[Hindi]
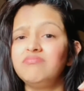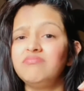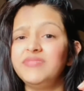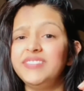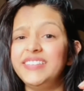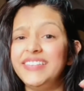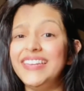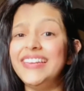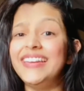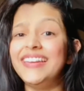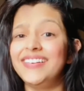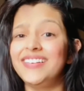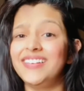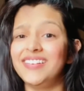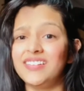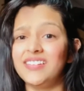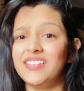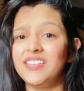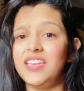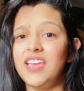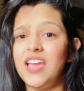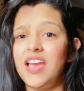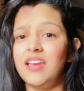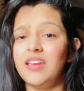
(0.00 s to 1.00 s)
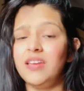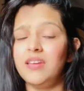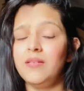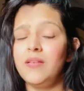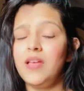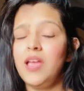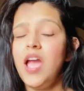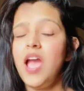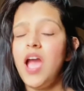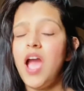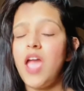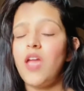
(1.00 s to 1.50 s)
डिलीट कर दिया है
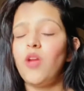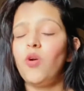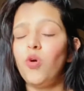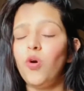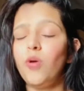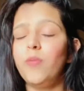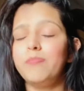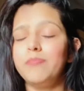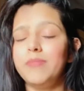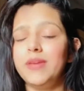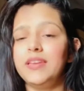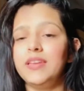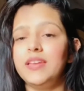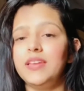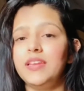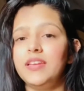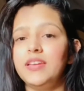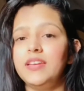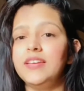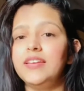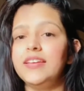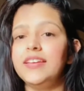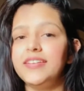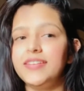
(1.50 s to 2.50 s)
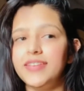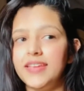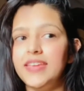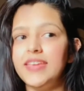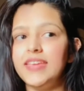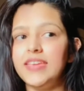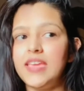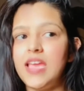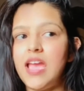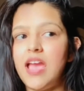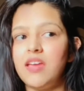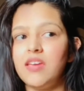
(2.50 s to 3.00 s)
आई होप मैंने डिलीट नहीं किया